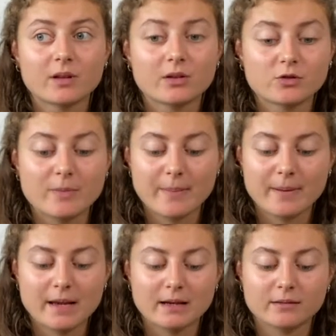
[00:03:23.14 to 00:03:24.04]
Je
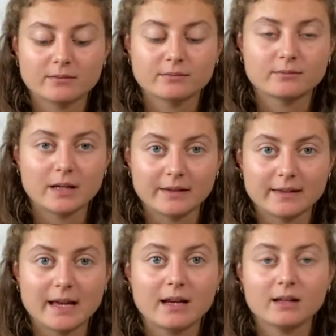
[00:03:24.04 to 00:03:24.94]
m'appelle un
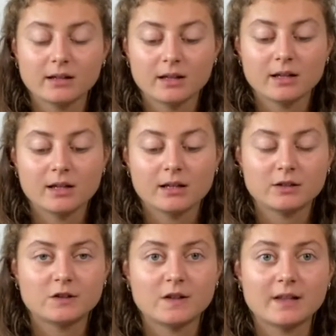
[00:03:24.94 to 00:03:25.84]
tel,
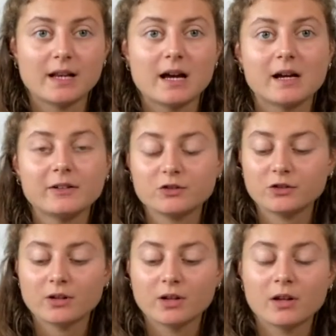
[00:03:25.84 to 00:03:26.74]
j'ai tel âge,
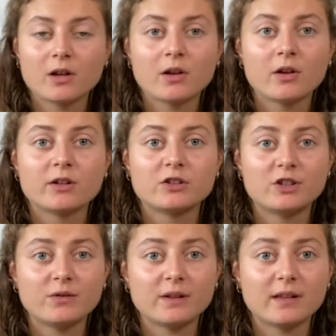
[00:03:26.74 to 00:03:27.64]

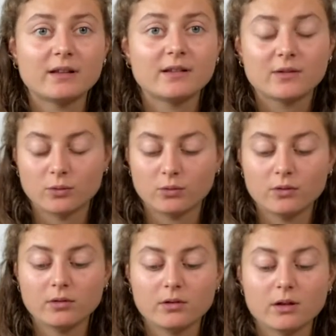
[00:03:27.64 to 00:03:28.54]
j'ai fait telles
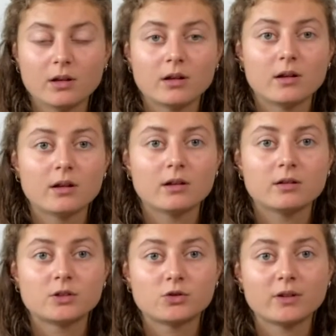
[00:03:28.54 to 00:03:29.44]
études,
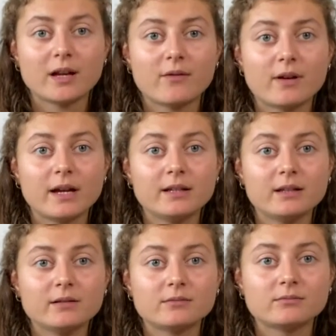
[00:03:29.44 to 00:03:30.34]
je travaille
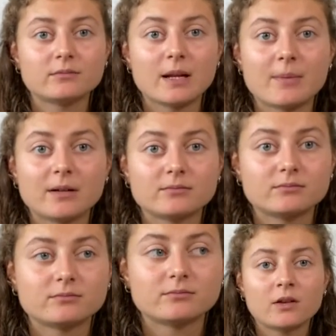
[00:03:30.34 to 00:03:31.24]
là-bas.
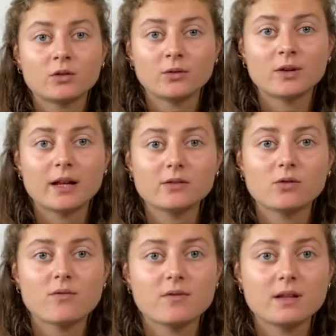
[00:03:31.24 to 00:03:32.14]
Sauf que là, ce que
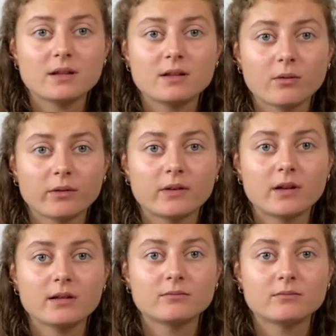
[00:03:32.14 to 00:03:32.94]
vous venez d'énoncer,